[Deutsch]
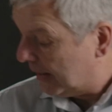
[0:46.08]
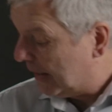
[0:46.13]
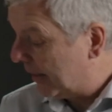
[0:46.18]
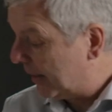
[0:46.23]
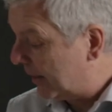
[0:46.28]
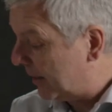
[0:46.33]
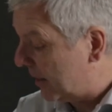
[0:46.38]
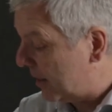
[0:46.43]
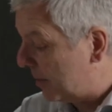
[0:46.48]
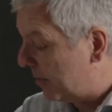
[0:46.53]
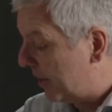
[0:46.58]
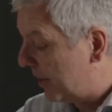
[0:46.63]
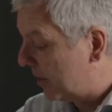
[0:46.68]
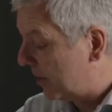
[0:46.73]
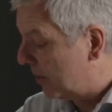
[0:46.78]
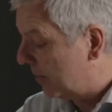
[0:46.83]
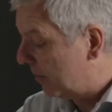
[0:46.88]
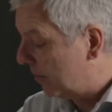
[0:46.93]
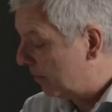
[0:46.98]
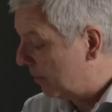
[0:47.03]
Arca
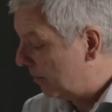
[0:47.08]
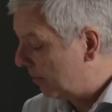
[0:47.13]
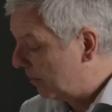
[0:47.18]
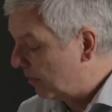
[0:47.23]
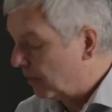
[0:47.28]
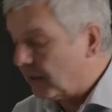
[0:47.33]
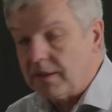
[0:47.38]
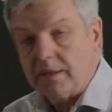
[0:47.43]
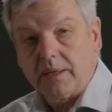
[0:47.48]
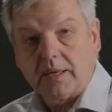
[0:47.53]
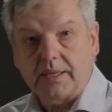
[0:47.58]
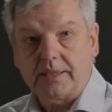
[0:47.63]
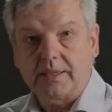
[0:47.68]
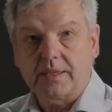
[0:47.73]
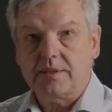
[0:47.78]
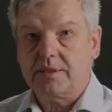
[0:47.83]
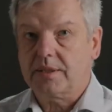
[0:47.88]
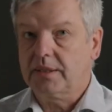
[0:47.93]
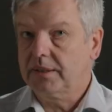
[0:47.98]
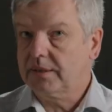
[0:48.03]
Swiss hat
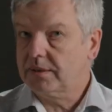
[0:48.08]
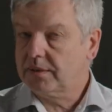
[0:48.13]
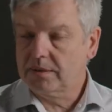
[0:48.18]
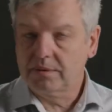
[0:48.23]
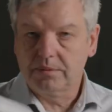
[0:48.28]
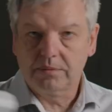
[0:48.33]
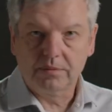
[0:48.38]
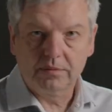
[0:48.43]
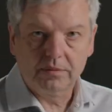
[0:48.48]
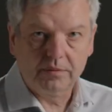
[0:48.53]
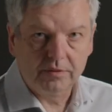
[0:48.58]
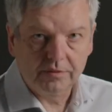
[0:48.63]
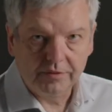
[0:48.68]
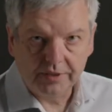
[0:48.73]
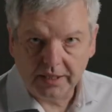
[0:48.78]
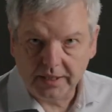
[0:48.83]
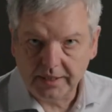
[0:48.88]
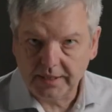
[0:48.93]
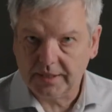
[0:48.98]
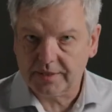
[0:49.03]
ja seit
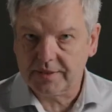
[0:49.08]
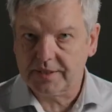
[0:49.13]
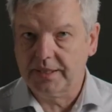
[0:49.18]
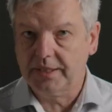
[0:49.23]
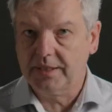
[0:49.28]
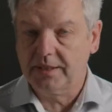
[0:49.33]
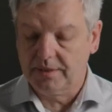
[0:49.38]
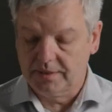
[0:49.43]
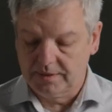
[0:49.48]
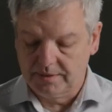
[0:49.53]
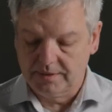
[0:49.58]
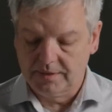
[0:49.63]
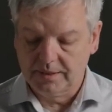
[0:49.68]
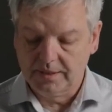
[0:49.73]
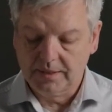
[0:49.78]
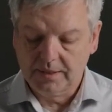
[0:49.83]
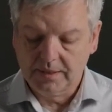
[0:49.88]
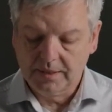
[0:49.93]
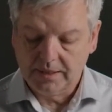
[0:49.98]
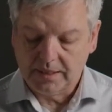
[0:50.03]
vielen Jahrzehnten
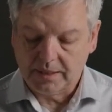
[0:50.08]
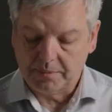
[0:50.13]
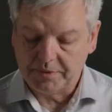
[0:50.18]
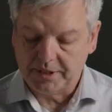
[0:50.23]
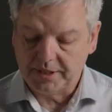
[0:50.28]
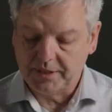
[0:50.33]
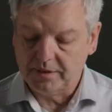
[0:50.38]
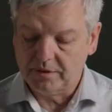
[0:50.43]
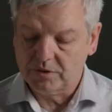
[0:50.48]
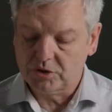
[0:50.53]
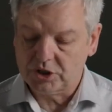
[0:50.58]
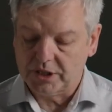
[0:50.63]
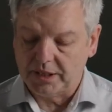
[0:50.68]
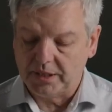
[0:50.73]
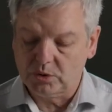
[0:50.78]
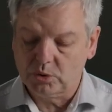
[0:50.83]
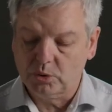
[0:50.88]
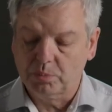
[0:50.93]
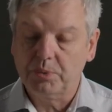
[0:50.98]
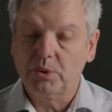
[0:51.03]
haben die
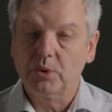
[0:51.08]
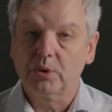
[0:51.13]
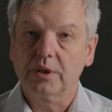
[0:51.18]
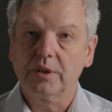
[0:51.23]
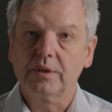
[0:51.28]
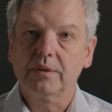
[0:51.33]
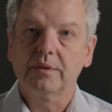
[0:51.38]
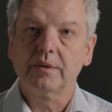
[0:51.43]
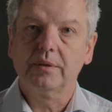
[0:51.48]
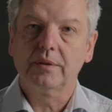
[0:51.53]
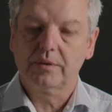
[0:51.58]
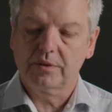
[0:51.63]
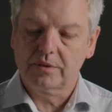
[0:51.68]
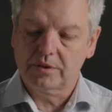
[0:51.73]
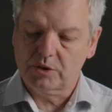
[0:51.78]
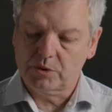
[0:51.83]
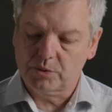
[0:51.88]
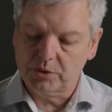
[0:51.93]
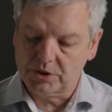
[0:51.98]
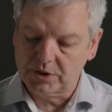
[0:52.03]
Schnellkupplungen
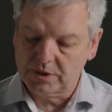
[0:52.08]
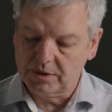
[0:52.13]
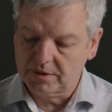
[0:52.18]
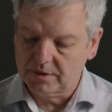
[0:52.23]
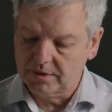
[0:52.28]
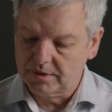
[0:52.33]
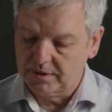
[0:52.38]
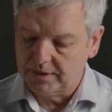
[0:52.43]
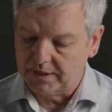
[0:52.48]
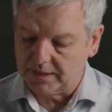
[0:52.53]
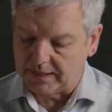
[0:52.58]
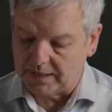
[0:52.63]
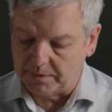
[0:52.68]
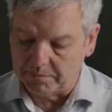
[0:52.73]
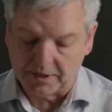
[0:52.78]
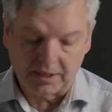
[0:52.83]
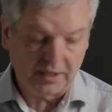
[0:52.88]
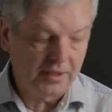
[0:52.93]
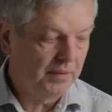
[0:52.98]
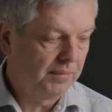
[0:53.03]
zwischen der
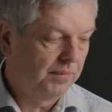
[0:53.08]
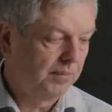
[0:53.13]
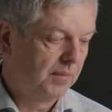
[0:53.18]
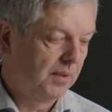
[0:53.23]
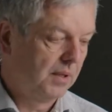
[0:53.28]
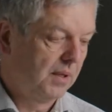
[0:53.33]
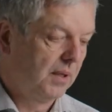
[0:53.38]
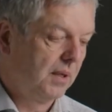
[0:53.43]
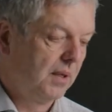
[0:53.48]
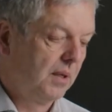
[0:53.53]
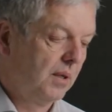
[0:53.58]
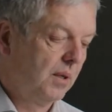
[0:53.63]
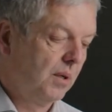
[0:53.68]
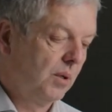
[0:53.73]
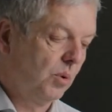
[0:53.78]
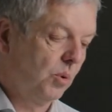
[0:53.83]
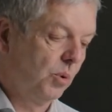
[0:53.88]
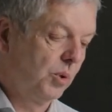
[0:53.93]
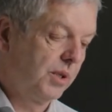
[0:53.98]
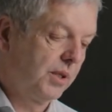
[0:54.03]
Kamera
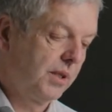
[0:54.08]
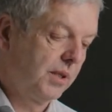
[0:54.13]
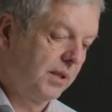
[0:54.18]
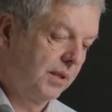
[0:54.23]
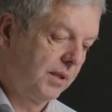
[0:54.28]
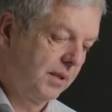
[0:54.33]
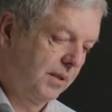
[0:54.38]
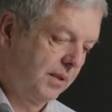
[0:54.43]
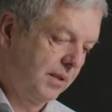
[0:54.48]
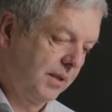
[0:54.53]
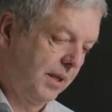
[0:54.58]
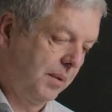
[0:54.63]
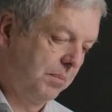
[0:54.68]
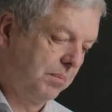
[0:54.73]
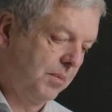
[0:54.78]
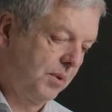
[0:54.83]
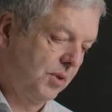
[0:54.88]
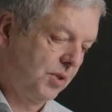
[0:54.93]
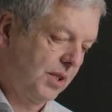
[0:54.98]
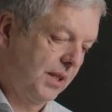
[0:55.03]
und
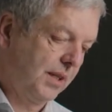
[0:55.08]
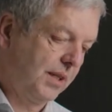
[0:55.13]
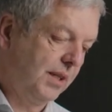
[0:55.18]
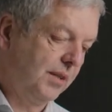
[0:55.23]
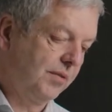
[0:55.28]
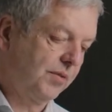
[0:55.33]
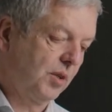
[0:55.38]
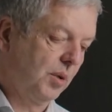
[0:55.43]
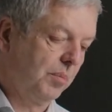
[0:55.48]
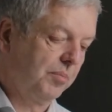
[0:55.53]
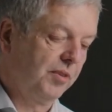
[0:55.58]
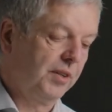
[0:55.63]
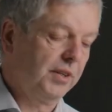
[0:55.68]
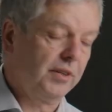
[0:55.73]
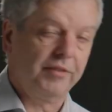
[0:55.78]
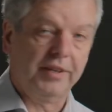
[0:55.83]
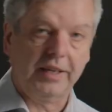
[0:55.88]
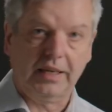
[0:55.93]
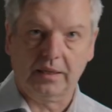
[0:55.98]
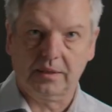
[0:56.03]
dem Stativkopf
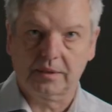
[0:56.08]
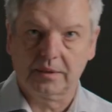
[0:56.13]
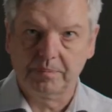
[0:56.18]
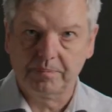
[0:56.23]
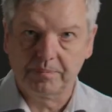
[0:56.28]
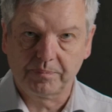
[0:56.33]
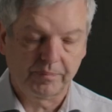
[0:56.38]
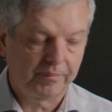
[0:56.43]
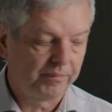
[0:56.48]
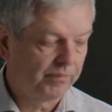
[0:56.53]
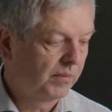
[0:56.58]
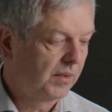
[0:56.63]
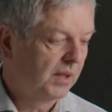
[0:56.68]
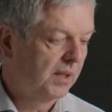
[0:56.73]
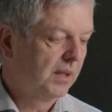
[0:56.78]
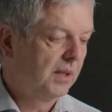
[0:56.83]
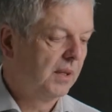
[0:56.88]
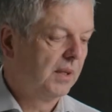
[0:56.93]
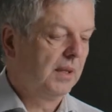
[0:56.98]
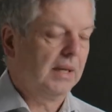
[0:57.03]
entwickelt.
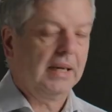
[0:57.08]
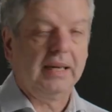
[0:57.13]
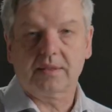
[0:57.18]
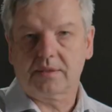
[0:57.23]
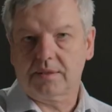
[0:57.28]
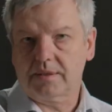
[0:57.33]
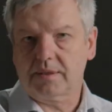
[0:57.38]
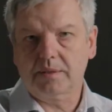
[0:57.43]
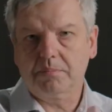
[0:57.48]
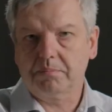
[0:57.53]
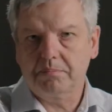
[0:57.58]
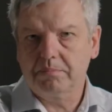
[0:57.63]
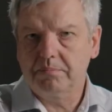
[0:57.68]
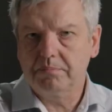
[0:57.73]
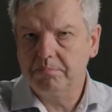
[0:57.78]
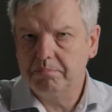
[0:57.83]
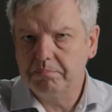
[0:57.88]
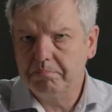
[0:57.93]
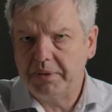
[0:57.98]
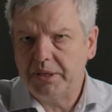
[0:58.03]
Also ist ein
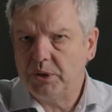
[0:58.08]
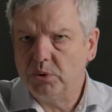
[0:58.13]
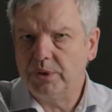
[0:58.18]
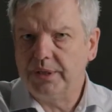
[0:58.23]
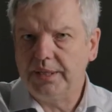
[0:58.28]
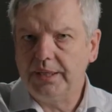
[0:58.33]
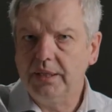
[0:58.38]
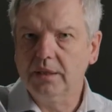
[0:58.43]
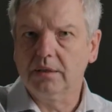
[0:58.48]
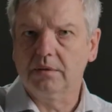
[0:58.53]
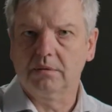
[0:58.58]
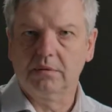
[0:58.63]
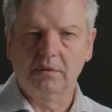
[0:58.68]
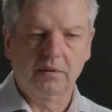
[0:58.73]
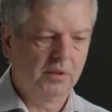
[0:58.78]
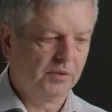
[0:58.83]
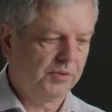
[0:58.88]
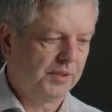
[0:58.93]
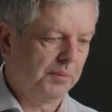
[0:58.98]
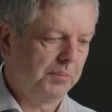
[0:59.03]
Pionier
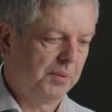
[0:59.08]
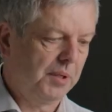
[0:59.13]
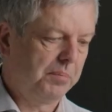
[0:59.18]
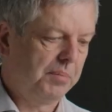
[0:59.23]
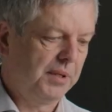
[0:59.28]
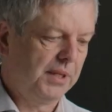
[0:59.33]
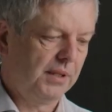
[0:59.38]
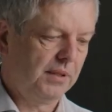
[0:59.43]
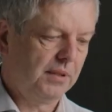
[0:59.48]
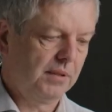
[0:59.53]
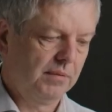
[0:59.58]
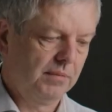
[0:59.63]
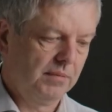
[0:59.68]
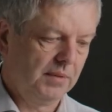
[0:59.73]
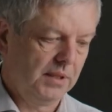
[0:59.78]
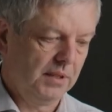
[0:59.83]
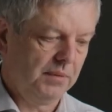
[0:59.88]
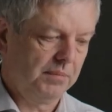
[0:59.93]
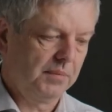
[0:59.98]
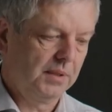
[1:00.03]
auf dem Gebiet.
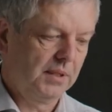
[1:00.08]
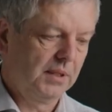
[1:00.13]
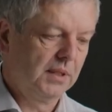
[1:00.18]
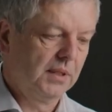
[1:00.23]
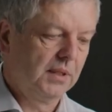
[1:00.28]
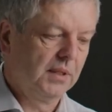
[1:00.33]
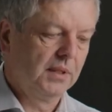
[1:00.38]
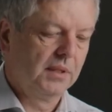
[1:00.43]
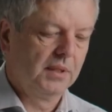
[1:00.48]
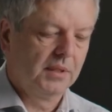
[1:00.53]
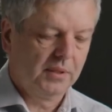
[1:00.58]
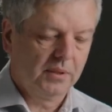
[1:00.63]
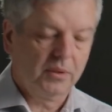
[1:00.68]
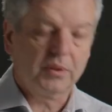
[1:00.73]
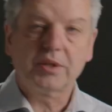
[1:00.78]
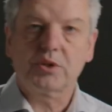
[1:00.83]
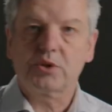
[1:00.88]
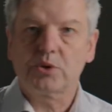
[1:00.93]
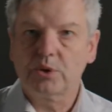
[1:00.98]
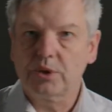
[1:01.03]
Ja?
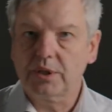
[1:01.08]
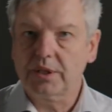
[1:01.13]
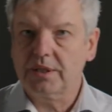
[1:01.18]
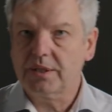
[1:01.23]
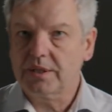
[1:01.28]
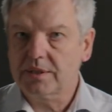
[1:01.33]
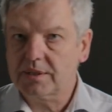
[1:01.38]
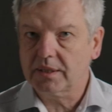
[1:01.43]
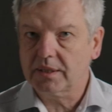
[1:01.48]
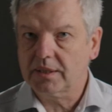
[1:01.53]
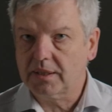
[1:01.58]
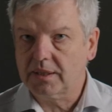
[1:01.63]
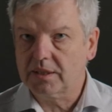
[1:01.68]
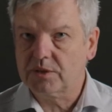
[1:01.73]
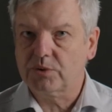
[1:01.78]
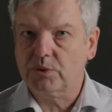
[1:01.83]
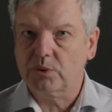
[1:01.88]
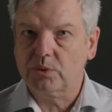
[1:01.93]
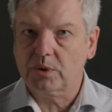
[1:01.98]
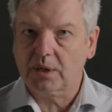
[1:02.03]
Und das Schöne ja, als
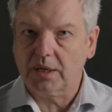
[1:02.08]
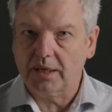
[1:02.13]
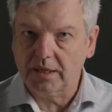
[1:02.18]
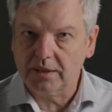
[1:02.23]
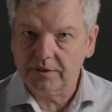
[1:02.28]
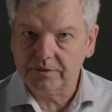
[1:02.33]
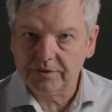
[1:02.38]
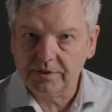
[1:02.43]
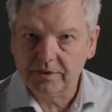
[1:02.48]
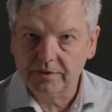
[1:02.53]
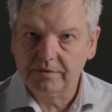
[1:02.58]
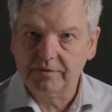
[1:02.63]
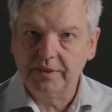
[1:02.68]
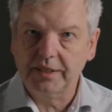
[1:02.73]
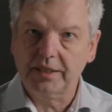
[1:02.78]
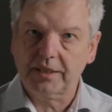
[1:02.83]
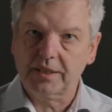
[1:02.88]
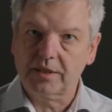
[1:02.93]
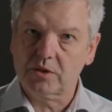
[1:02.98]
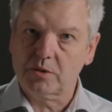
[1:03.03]
Fotograf, wenn
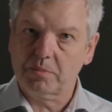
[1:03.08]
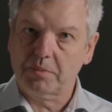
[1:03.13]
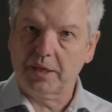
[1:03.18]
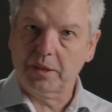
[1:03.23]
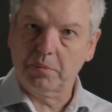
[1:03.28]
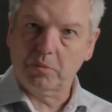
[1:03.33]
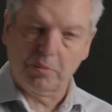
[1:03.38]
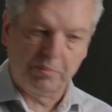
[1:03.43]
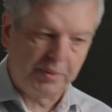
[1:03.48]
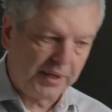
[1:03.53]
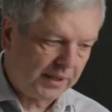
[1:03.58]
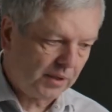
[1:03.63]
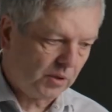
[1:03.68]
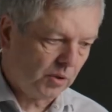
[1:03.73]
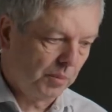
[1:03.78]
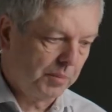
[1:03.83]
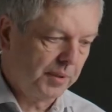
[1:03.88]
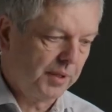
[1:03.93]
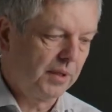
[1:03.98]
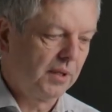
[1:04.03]
ich dann zu meinem Objekt
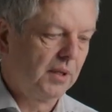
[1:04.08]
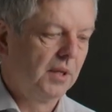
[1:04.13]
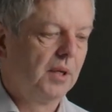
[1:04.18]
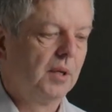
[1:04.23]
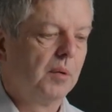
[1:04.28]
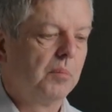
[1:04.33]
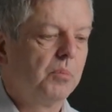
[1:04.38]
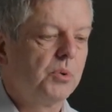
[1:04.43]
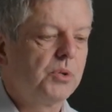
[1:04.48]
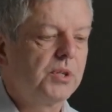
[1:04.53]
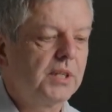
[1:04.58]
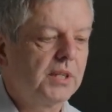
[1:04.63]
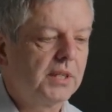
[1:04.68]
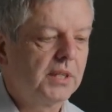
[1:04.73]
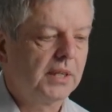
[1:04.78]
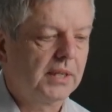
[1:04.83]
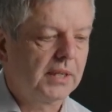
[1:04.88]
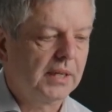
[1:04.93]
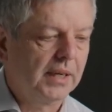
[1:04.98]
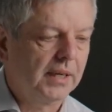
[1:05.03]
komme, muss ich
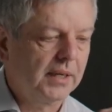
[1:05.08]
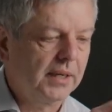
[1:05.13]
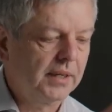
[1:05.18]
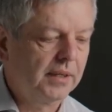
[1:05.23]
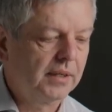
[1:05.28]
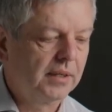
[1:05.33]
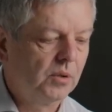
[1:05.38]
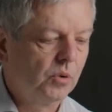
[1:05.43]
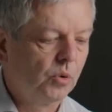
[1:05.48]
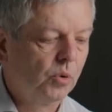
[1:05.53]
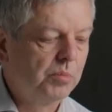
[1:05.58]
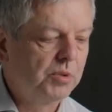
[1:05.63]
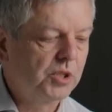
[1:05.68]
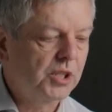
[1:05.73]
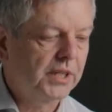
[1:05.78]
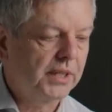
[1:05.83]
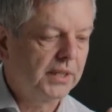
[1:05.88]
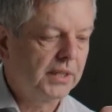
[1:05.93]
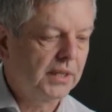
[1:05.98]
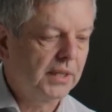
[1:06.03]
nicht lange
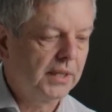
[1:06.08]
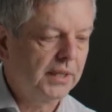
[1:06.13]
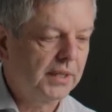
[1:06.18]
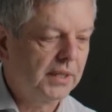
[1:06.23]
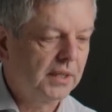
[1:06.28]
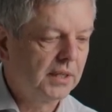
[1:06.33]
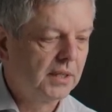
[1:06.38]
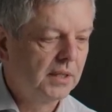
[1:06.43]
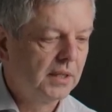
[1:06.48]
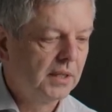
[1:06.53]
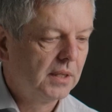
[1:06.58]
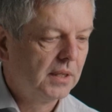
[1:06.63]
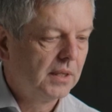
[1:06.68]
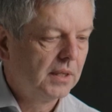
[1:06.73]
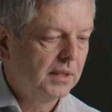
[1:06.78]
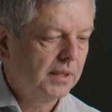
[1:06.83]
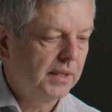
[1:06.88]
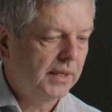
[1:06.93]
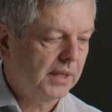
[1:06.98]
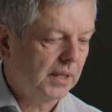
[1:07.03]
umständlich
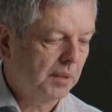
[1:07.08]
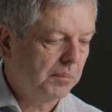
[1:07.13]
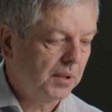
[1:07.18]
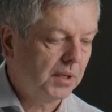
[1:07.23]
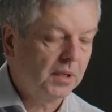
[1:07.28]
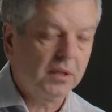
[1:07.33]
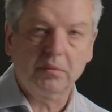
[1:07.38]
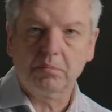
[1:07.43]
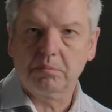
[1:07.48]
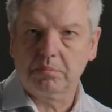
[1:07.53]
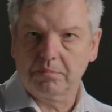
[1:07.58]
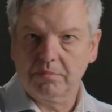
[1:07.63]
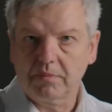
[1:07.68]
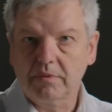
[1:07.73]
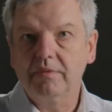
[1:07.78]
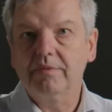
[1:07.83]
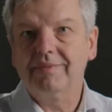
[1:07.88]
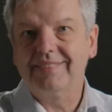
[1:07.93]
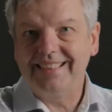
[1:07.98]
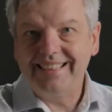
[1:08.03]
die Kamera,
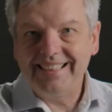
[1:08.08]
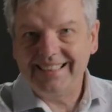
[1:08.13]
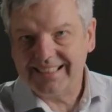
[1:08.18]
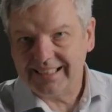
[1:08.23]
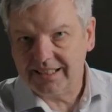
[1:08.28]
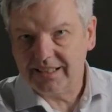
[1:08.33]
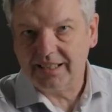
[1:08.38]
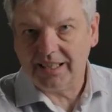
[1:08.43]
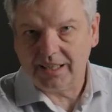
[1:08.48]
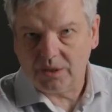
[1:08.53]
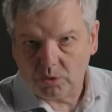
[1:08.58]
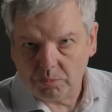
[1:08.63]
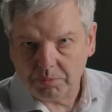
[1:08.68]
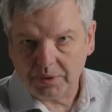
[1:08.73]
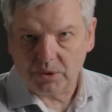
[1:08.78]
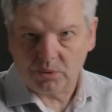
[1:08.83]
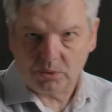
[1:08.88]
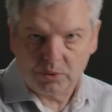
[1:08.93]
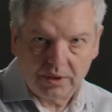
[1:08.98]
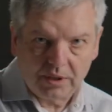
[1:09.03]
die dann ja auch
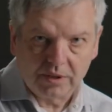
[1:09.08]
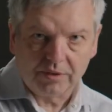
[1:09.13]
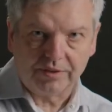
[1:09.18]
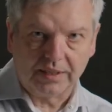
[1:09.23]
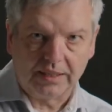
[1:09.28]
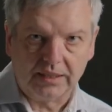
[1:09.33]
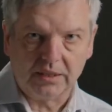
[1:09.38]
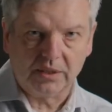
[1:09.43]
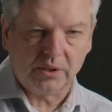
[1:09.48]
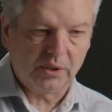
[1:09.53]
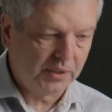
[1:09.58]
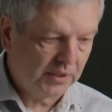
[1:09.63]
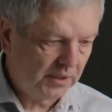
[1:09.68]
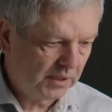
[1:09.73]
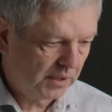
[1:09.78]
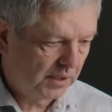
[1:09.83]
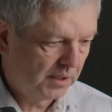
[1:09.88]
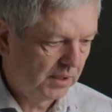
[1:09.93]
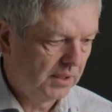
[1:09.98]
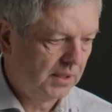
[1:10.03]
mal runterfallen
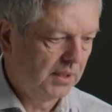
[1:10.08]
könnte,